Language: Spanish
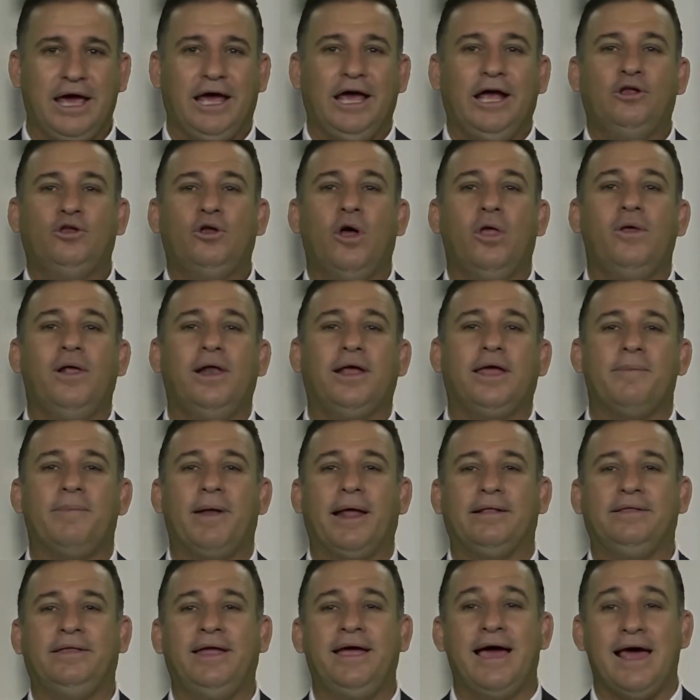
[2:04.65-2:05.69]
y todo el que
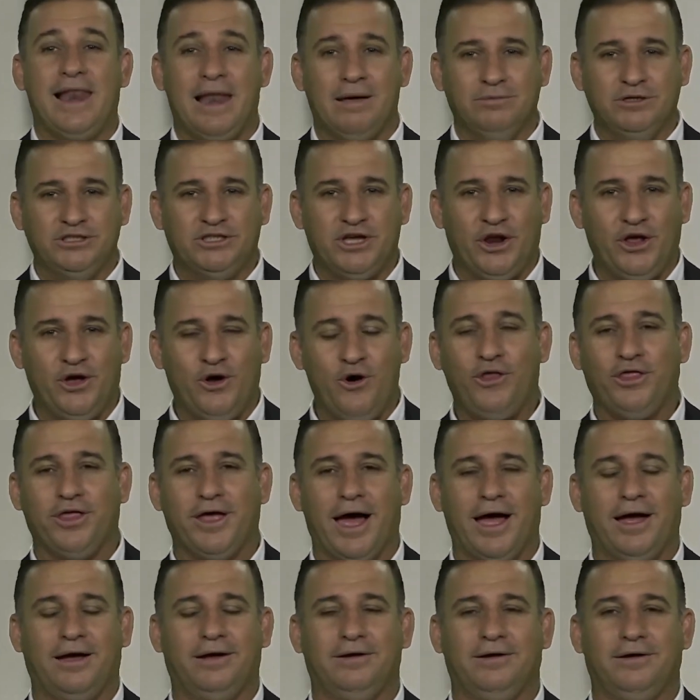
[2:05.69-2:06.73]
practica la
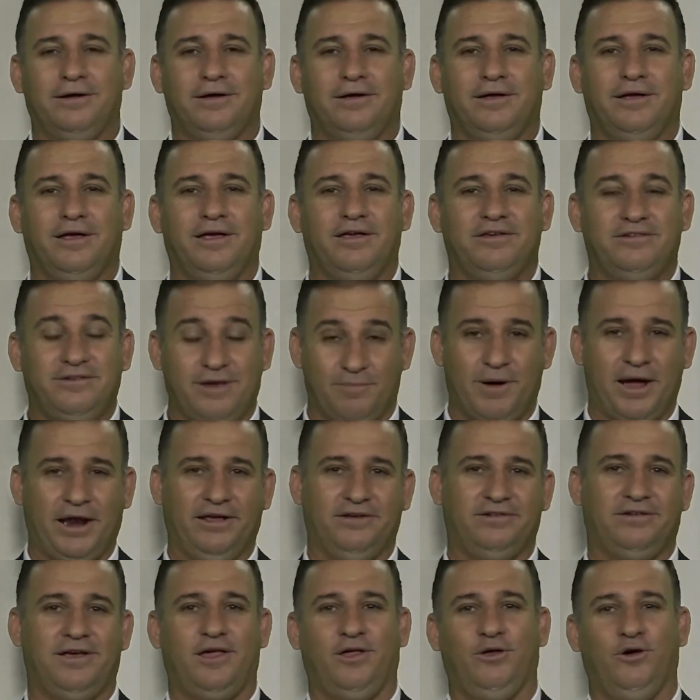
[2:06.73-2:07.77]
misericordia se
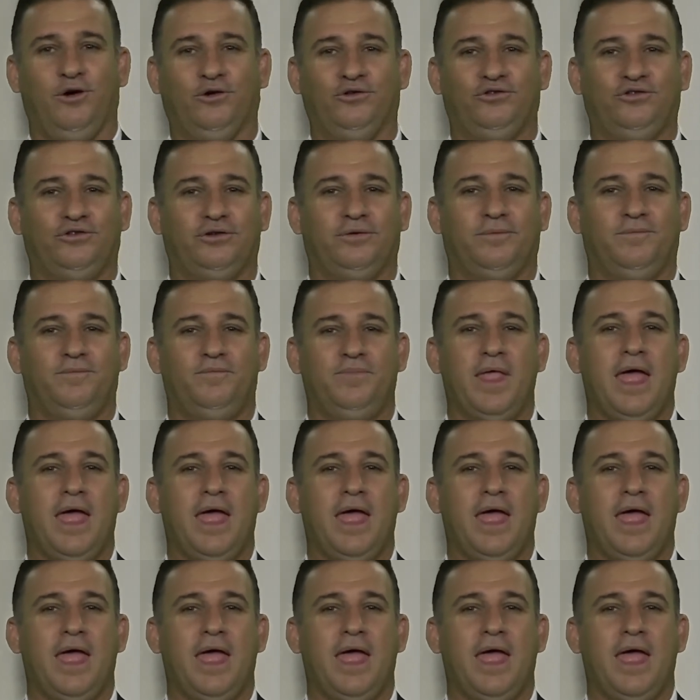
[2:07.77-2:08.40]
parece a Dios.